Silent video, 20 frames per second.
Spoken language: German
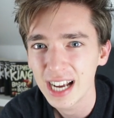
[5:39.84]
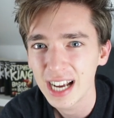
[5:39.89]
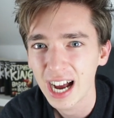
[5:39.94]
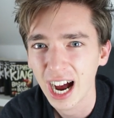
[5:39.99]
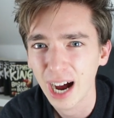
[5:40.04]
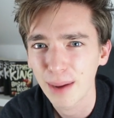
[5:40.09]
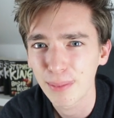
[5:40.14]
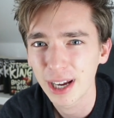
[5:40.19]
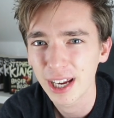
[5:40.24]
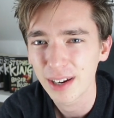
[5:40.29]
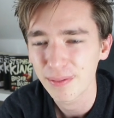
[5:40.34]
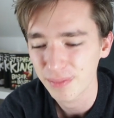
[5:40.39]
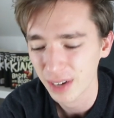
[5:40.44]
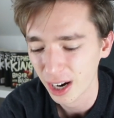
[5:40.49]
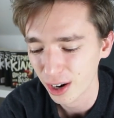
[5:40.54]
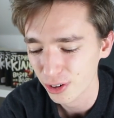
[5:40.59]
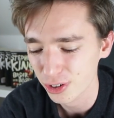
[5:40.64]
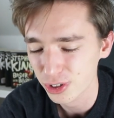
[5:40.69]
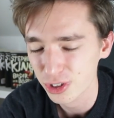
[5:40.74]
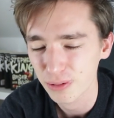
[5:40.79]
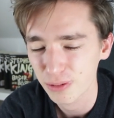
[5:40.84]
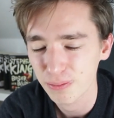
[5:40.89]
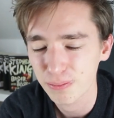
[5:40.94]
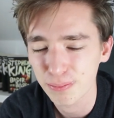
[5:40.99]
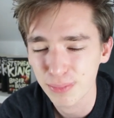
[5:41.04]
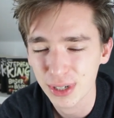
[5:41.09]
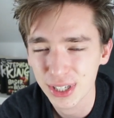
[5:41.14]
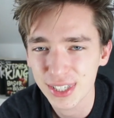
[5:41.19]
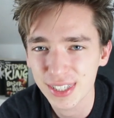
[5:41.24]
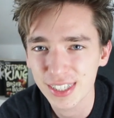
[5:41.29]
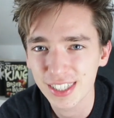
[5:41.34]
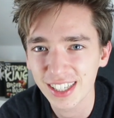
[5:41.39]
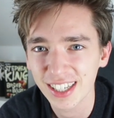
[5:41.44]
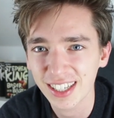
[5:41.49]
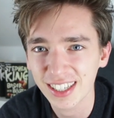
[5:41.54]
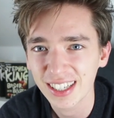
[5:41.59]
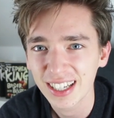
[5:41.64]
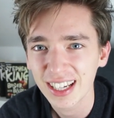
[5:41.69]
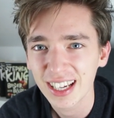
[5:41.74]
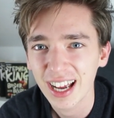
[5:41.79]
aber eben auch so ein
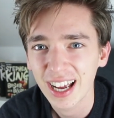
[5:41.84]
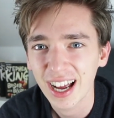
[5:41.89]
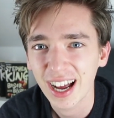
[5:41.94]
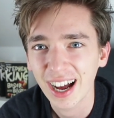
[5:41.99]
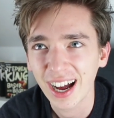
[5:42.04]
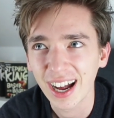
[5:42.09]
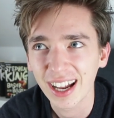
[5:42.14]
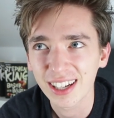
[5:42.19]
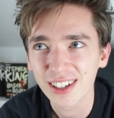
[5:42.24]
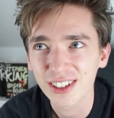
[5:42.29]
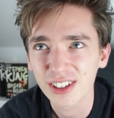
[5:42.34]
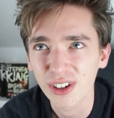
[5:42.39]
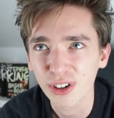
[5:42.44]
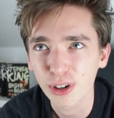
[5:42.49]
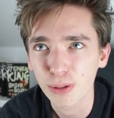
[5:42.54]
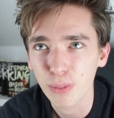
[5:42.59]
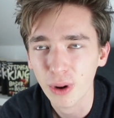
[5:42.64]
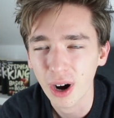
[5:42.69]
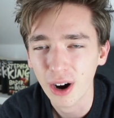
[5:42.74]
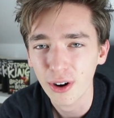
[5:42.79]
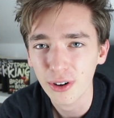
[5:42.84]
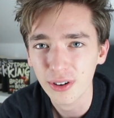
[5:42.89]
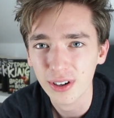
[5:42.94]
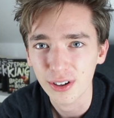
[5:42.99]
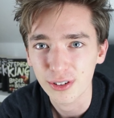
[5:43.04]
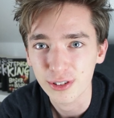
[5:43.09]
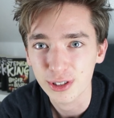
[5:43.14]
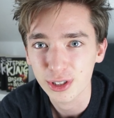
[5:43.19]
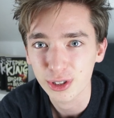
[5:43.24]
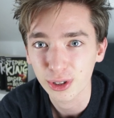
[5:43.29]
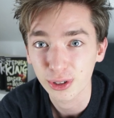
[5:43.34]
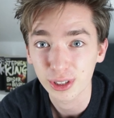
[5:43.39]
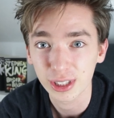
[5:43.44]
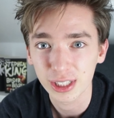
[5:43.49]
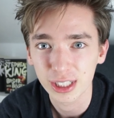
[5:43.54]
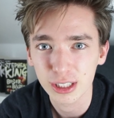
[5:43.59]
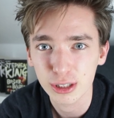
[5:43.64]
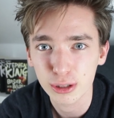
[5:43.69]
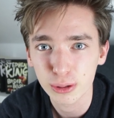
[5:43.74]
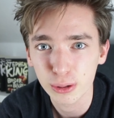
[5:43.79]
bisschen an Doc Brown aus Zurück
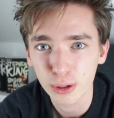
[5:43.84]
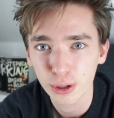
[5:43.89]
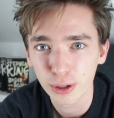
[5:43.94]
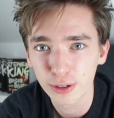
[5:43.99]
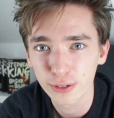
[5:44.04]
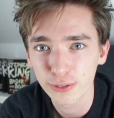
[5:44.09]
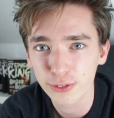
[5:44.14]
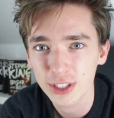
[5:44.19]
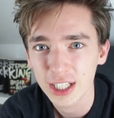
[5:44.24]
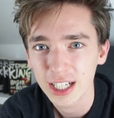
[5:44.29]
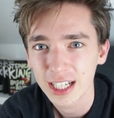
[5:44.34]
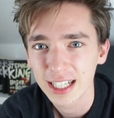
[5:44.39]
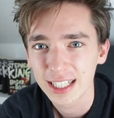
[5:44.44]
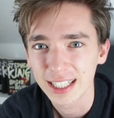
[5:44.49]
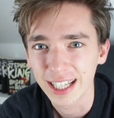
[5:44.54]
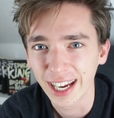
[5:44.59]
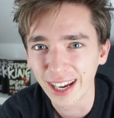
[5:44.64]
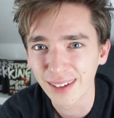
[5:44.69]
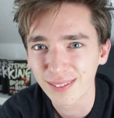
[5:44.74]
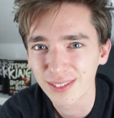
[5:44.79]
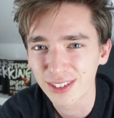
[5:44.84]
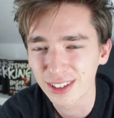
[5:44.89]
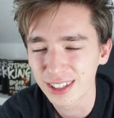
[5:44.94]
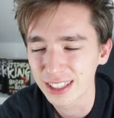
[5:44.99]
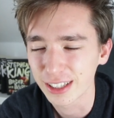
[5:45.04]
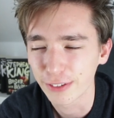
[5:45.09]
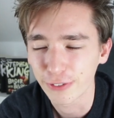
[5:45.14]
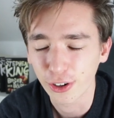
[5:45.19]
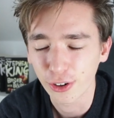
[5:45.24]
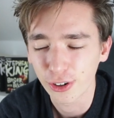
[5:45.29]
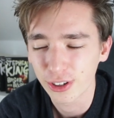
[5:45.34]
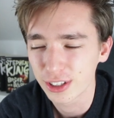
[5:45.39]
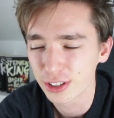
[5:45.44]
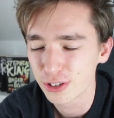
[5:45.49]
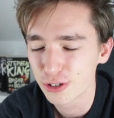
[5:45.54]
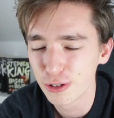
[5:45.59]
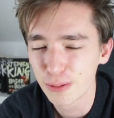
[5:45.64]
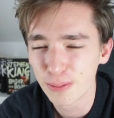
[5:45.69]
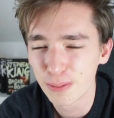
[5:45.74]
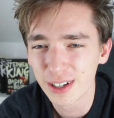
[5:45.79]
in die Zukunft, der eben so dieser verrückte
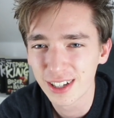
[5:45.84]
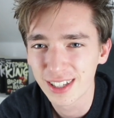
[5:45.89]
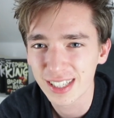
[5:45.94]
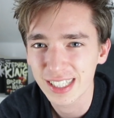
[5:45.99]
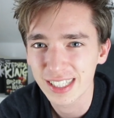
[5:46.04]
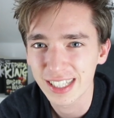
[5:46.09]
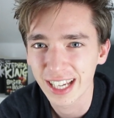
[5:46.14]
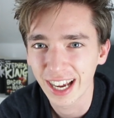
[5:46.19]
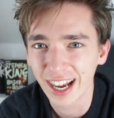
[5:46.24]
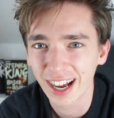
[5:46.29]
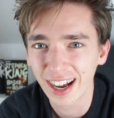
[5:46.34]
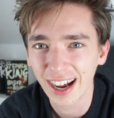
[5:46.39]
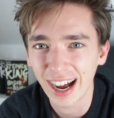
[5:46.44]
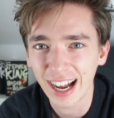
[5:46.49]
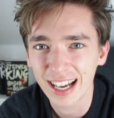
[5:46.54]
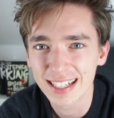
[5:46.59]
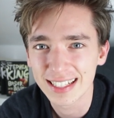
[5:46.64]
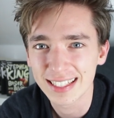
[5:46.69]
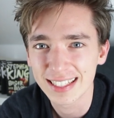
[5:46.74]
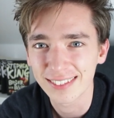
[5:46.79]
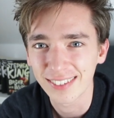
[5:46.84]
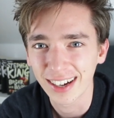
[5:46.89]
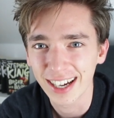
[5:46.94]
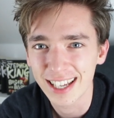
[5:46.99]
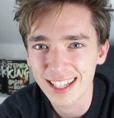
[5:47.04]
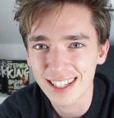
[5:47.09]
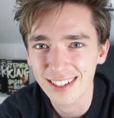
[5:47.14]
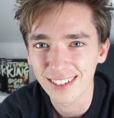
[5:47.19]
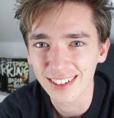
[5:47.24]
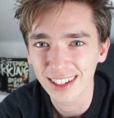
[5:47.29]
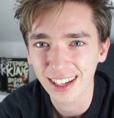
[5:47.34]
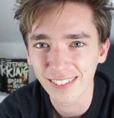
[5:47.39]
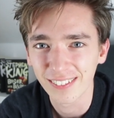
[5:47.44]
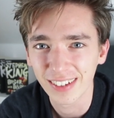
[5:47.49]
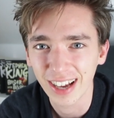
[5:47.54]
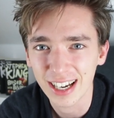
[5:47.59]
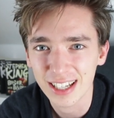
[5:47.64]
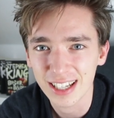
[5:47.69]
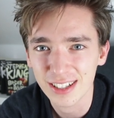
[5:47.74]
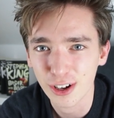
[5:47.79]
Typ ist, der alles weiß und
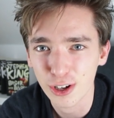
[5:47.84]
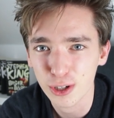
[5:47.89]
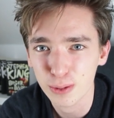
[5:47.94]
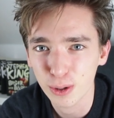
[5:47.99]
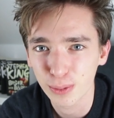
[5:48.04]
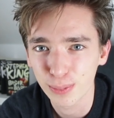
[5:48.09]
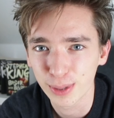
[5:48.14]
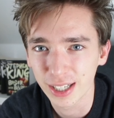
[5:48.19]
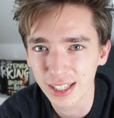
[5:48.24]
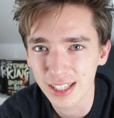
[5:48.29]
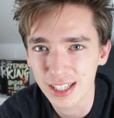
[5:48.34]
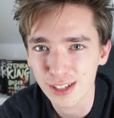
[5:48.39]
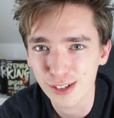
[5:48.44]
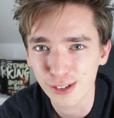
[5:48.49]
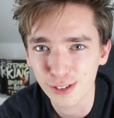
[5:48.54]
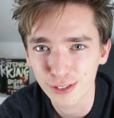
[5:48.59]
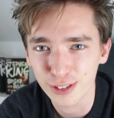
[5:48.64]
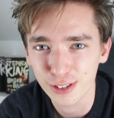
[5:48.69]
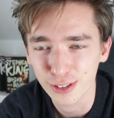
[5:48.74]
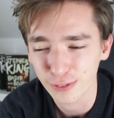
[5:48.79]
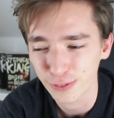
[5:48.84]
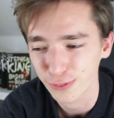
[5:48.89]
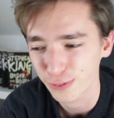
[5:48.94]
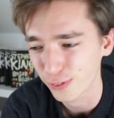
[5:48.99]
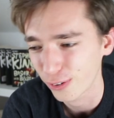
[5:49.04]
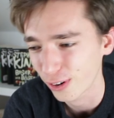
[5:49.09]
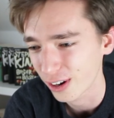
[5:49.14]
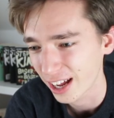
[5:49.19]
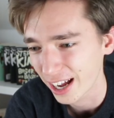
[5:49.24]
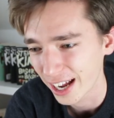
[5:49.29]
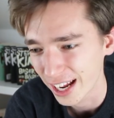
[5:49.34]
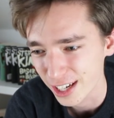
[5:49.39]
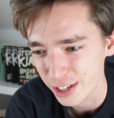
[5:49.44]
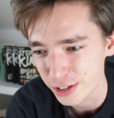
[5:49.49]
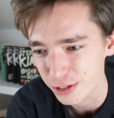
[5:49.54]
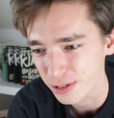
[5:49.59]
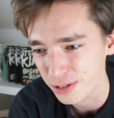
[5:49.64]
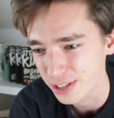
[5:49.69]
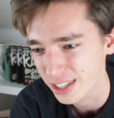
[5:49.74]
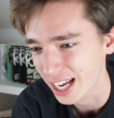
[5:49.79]
irgendwie alles ausprobieren ist und so voller
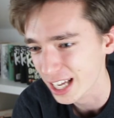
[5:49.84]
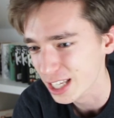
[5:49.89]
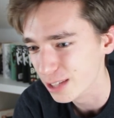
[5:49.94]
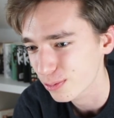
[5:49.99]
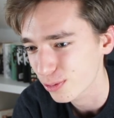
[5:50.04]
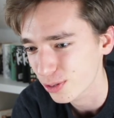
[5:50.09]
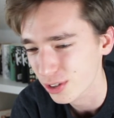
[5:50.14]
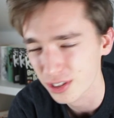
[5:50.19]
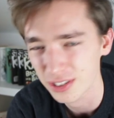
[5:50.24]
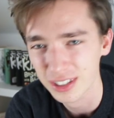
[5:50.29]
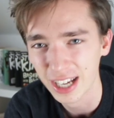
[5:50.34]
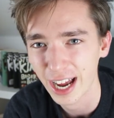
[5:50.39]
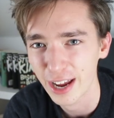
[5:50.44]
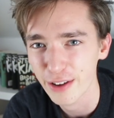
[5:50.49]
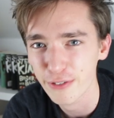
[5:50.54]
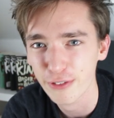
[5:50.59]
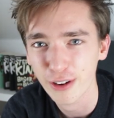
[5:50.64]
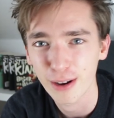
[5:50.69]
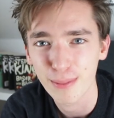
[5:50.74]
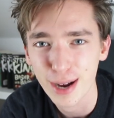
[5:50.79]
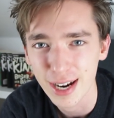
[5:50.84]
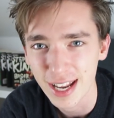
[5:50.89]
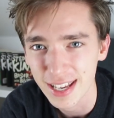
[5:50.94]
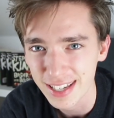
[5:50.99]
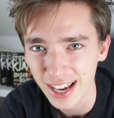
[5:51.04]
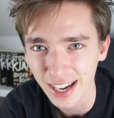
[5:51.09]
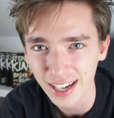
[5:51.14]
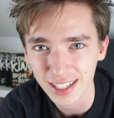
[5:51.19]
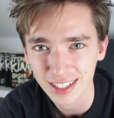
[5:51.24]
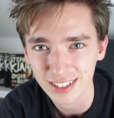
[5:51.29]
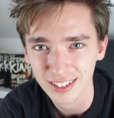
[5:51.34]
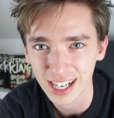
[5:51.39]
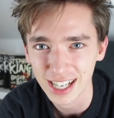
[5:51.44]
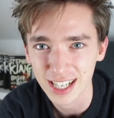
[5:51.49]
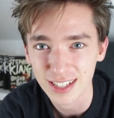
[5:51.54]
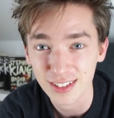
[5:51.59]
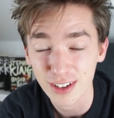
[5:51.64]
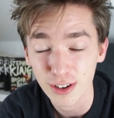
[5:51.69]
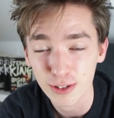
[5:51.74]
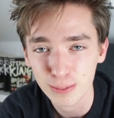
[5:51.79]
Enthusiasmus und Eifer bei der Sache ist und
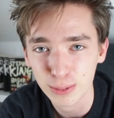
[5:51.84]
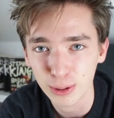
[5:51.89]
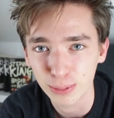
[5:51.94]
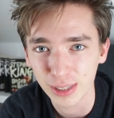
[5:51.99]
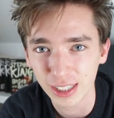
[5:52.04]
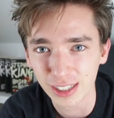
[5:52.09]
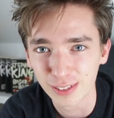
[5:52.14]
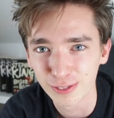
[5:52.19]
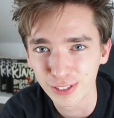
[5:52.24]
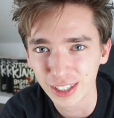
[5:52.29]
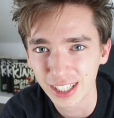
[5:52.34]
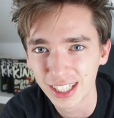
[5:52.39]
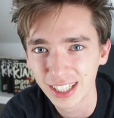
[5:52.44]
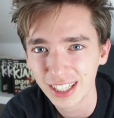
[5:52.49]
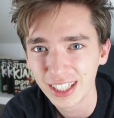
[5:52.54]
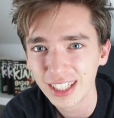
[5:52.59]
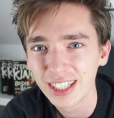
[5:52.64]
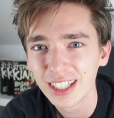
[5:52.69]
alles ausprobieren will.